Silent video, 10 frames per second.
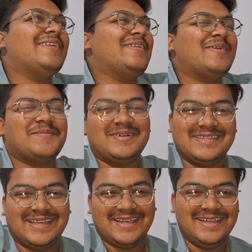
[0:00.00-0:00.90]
नौ
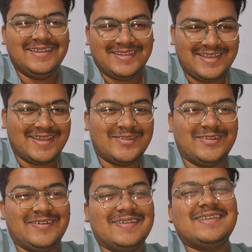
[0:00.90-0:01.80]
बजे ये
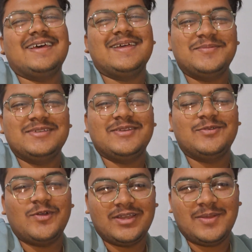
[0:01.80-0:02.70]
तो सारे मुझे
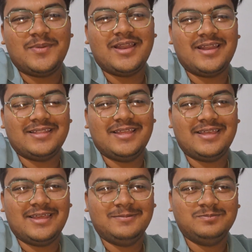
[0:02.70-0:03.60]
व्लॉग नहीं बनाने
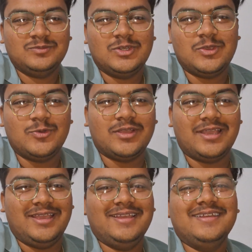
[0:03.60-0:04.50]
दे रहे
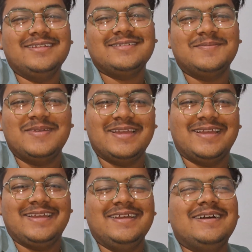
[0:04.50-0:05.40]
क्योंकि मैं
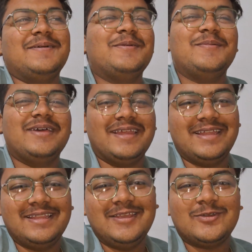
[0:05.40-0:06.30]
अभी मेरी
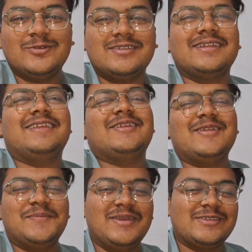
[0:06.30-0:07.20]
हिंदी और गुजराती
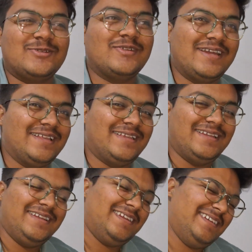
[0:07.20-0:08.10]
जरा मिक्स हो गई
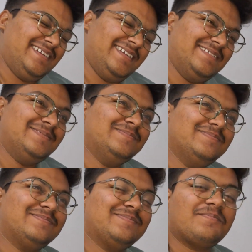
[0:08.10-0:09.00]
थी हाँ,
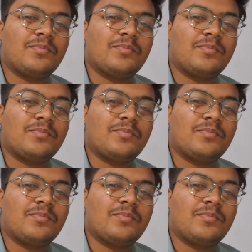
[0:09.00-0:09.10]
हिंदी